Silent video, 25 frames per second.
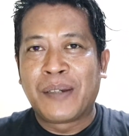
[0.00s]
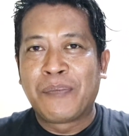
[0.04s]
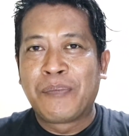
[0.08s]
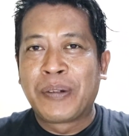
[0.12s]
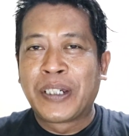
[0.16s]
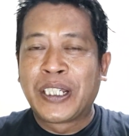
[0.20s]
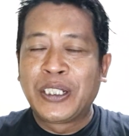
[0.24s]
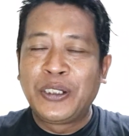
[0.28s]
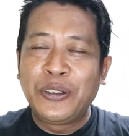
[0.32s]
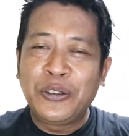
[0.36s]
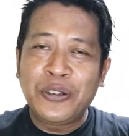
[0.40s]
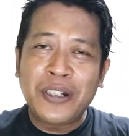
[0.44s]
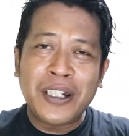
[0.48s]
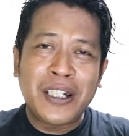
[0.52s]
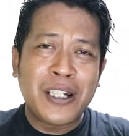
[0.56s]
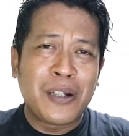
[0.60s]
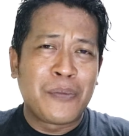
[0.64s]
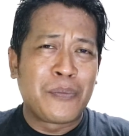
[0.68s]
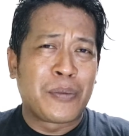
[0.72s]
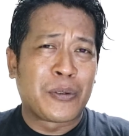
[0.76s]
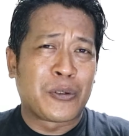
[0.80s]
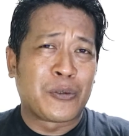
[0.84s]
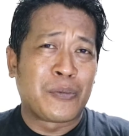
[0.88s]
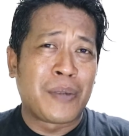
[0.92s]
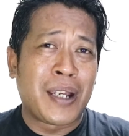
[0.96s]
Begitu juga
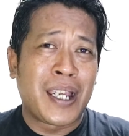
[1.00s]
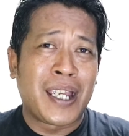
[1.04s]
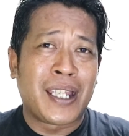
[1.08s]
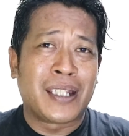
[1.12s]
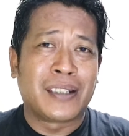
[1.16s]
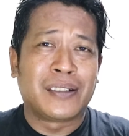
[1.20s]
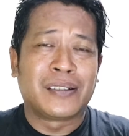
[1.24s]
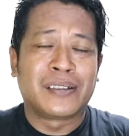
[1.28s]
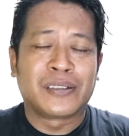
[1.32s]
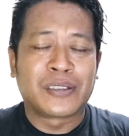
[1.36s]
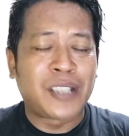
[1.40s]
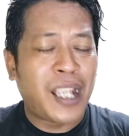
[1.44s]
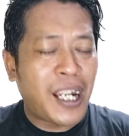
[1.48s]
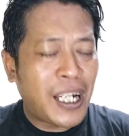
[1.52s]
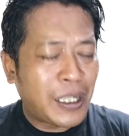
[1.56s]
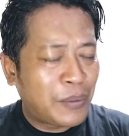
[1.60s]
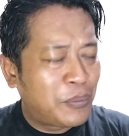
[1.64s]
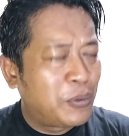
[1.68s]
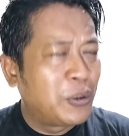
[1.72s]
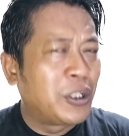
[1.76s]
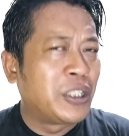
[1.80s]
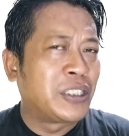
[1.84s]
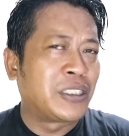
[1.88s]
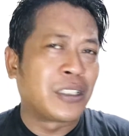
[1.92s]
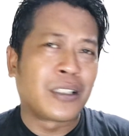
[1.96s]
dengan perumahan,
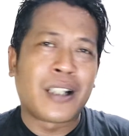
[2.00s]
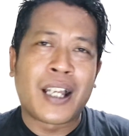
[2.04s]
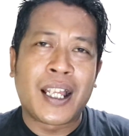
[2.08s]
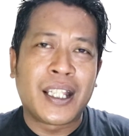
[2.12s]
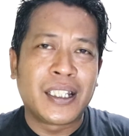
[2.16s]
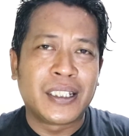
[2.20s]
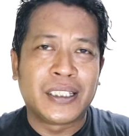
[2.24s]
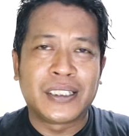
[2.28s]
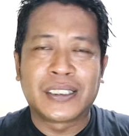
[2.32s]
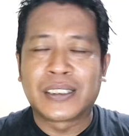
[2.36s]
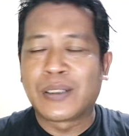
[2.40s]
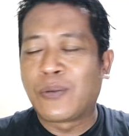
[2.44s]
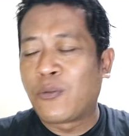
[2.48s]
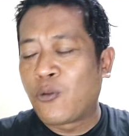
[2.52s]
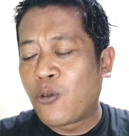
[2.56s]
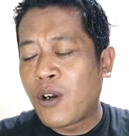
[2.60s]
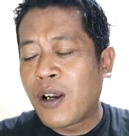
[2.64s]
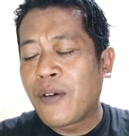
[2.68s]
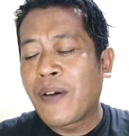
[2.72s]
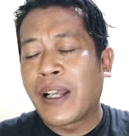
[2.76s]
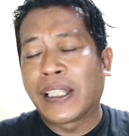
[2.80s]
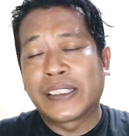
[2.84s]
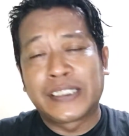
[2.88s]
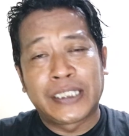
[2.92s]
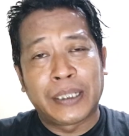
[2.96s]
sangat boleh sekali. Semua
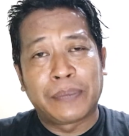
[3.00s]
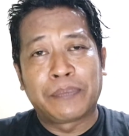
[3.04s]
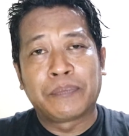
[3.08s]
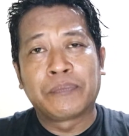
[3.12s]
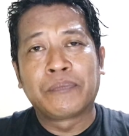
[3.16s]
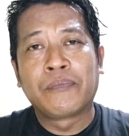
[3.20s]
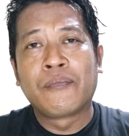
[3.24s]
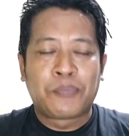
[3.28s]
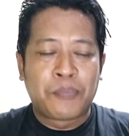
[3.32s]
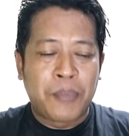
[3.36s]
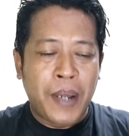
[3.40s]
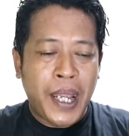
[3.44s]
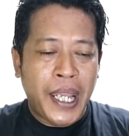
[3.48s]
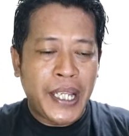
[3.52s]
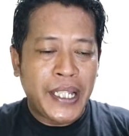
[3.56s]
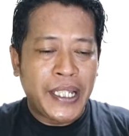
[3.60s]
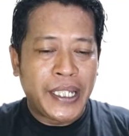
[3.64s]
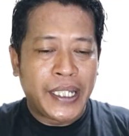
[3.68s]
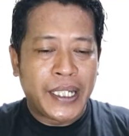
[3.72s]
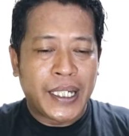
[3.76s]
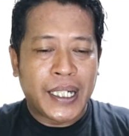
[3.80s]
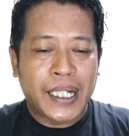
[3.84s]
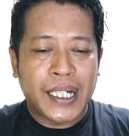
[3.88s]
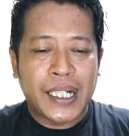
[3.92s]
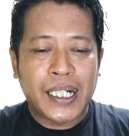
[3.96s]
wajib
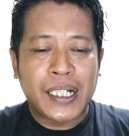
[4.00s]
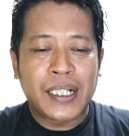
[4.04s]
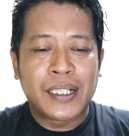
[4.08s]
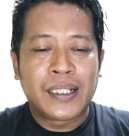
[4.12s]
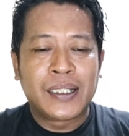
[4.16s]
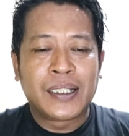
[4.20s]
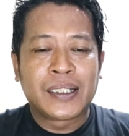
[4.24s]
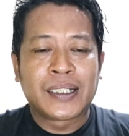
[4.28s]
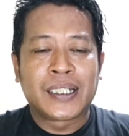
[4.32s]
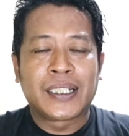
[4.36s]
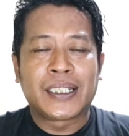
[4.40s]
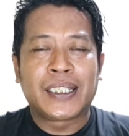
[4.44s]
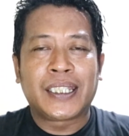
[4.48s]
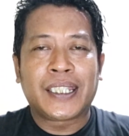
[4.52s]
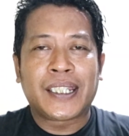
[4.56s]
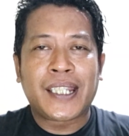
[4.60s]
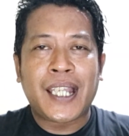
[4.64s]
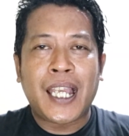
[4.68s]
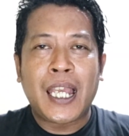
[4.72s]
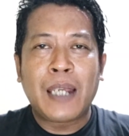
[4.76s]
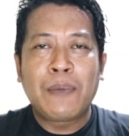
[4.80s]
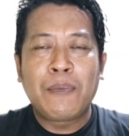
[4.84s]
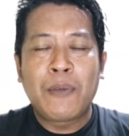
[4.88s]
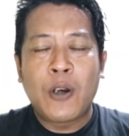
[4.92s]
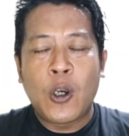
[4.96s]
bayar
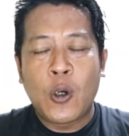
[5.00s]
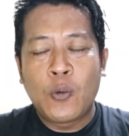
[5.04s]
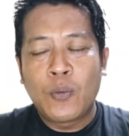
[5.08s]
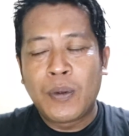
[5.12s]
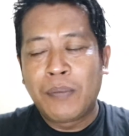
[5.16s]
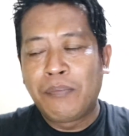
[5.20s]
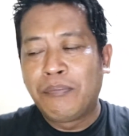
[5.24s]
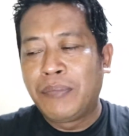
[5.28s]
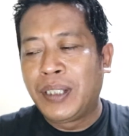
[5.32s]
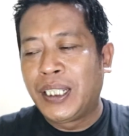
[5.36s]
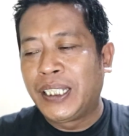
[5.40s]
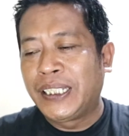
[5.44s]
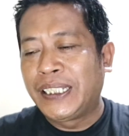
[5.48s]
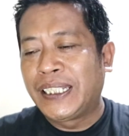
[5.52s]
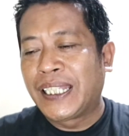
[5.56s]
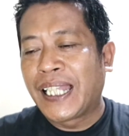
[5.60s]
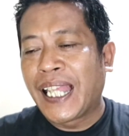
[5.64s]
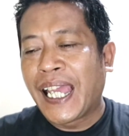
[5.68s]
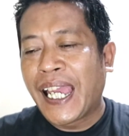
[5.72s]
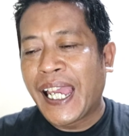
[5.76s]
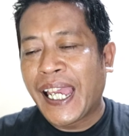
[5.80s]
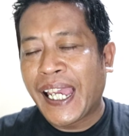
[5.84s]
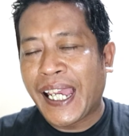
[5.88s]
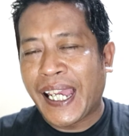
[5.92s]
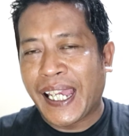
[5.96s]
ketika mau membeli
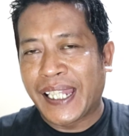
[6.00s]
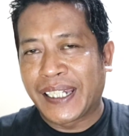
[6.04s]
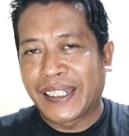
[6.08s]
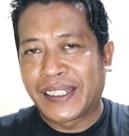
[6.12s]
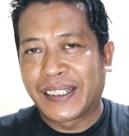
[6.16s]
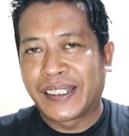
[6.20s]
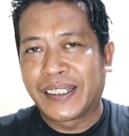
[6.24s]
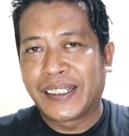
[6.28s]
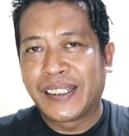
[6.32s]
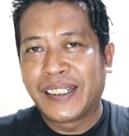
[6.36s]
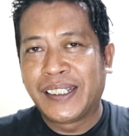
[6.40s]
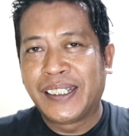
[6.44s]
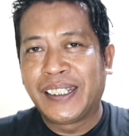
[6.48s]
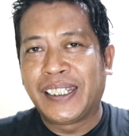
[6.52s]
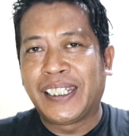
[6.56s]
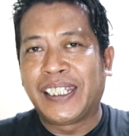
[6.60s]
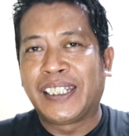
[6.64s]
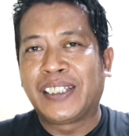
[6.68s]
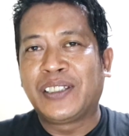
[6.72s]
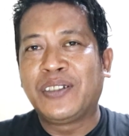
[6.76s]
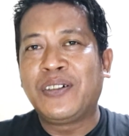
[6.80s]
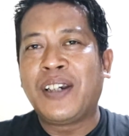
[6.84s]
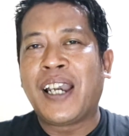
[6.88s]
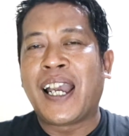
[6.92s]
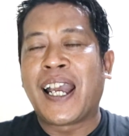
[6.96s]
lahan
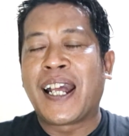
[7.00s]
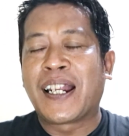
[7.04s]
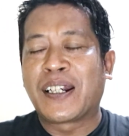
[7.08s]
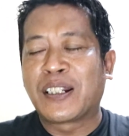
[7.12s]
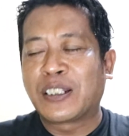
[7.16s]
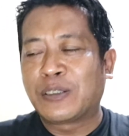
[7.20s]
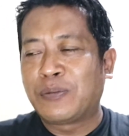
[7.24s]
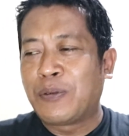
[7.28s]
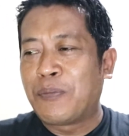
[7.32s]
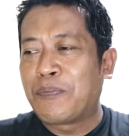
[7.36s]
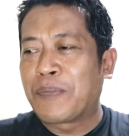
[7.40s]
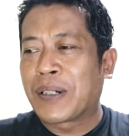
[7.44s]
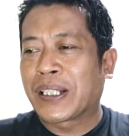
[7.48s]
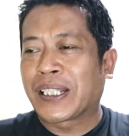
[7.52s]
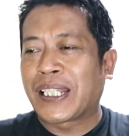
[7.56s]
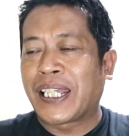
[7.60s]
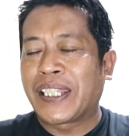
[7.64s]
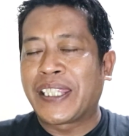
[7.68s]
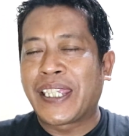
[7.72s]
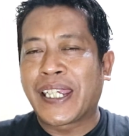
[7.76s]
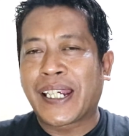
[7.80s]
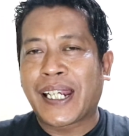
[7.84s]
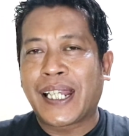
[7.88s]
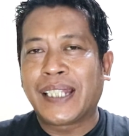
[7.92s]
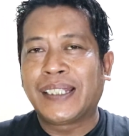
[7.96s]
itu harus
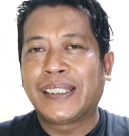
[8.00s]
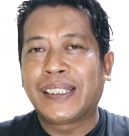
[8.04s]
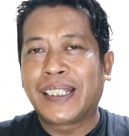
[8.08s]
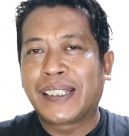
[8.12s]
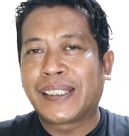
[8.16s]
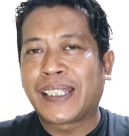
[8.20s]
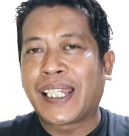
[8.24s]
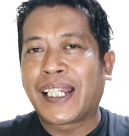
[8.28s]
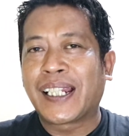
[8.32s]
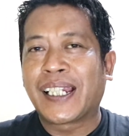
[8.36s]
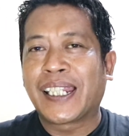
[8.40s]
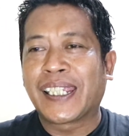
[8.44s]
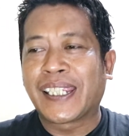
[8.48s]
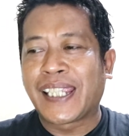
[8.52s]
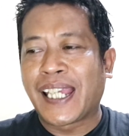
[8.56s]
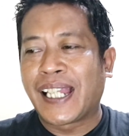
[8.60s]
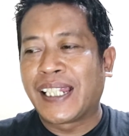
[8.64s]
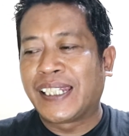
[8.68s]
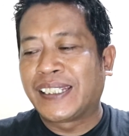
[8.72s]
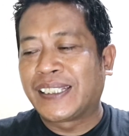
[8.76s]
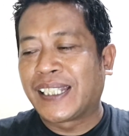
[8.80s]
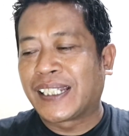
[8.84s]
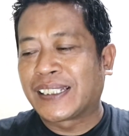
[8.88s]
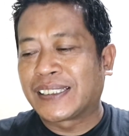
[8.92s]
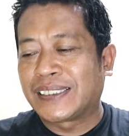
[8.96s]
mempertanyakan tentang
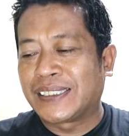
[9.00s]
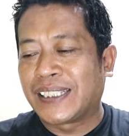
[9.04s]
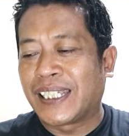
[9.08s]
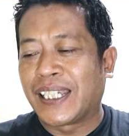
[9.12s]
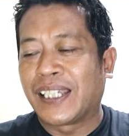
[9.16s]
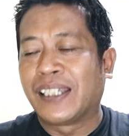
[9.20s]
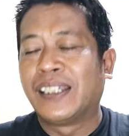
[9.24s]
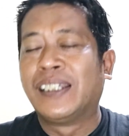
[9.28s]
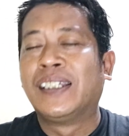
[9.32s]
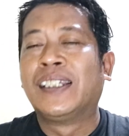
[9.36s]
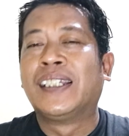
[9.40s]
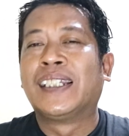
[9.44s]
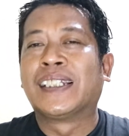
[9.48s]
legalitasnya.